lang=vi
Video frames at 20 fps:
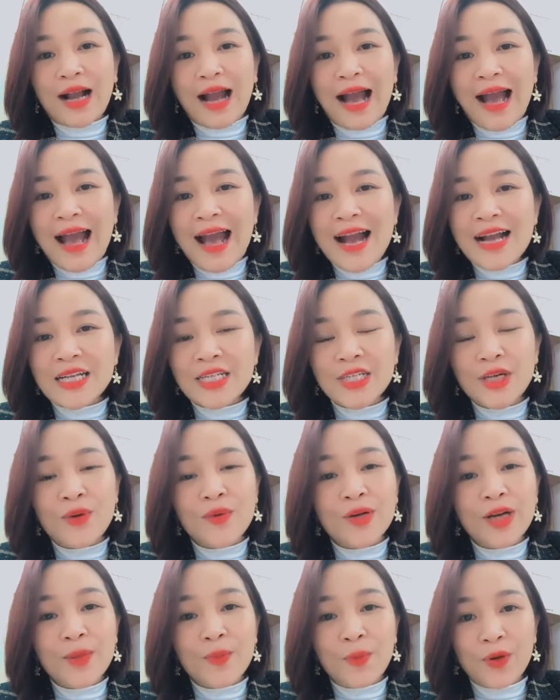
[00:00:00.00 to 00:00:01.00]
đang cứu
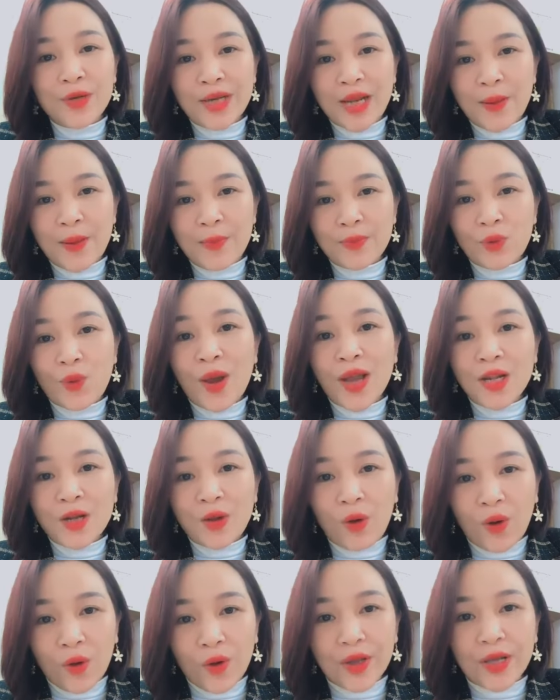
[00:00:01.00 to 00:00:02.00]
được hàng triệu người
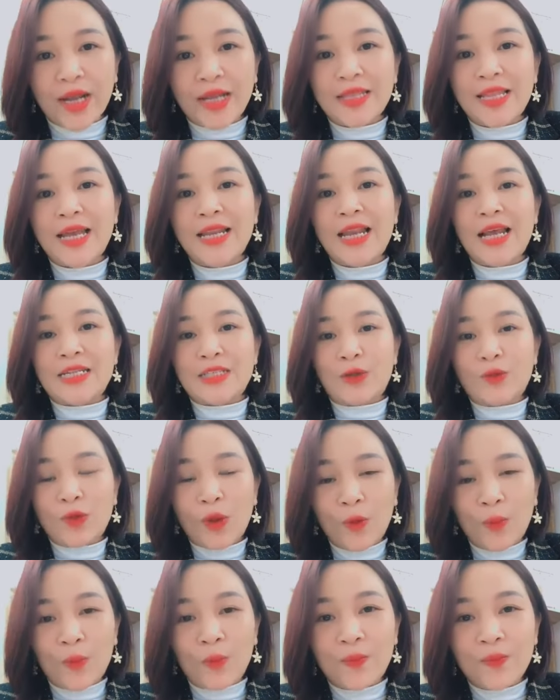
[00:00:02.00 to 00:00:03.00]
mỗi năm thoát
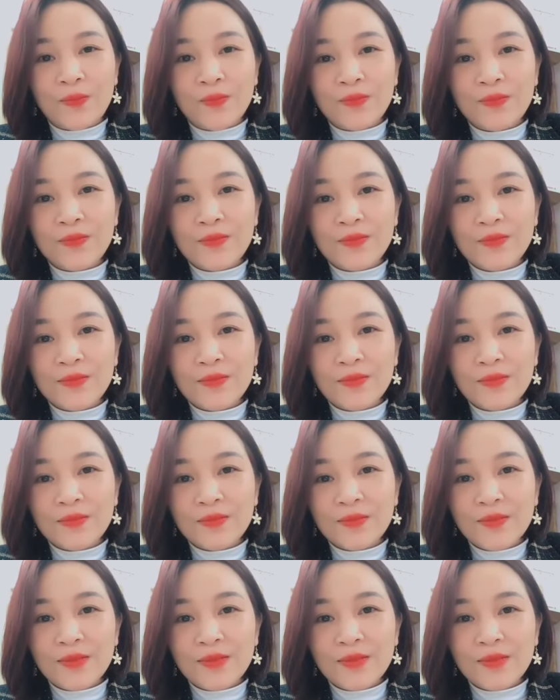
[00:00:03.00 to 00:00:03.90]
khỏi cái tai nạn giao thông.